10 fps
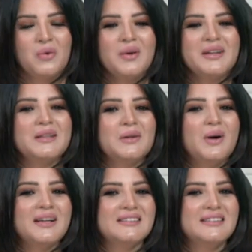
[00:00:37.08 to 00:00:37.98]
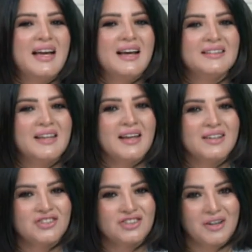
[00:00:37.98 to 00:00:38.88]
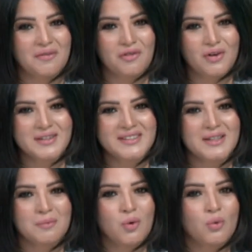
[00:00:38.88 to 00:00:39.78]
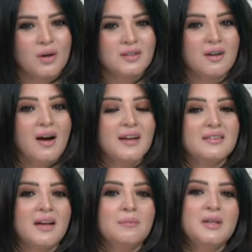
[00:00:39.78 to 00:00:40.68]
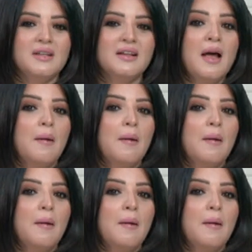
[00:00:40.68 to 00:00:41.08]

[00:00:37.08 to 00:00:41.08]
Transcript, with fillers: ودلوقتي هنناقش فرص نمو قطاع التأمين